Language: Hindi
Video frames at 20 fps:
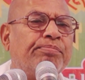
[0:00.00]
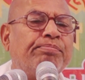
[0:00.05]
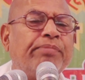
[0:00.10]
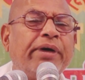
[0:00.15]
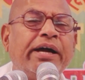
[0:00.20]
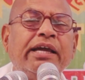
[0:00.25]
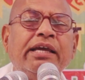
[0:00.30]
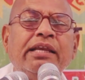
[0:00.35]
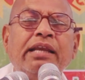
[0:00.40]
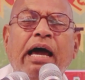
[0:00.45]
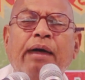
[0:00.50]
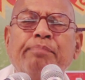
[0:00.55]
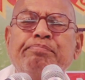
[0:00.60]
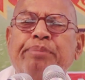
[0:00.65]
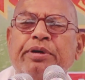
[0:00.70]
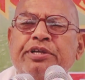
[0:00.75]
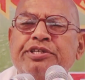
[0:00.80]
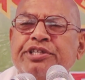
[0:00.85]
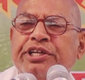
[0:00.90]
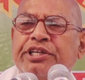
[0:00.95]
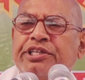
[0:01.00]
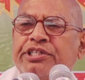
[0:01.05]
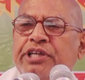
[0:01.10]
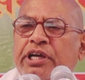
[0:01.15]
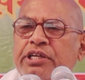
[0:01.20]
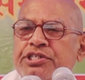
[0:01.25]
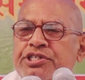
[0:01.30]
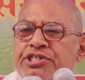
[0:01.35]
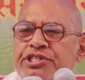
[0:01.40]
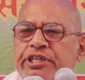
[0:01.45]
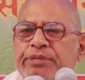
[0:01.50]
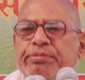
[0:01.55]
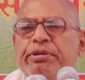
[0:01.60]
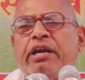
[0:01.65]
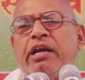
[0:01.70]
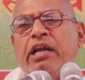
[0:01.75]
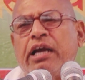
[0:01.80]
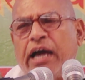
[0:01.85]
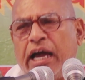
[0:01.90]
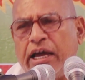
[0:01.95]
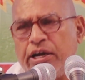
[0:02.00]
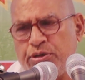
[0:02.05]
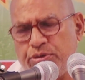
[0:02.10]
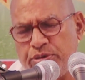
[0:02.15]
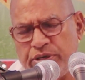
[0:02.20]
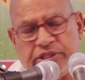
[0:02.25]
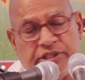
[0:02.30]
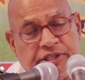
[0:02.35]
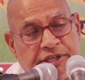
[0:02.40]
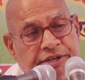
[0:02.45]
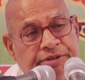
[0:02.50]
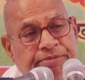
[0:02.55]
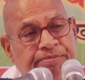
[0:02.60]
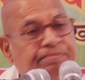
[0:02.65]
महिला प्रशिक्षण शिविर लगाए हुए थे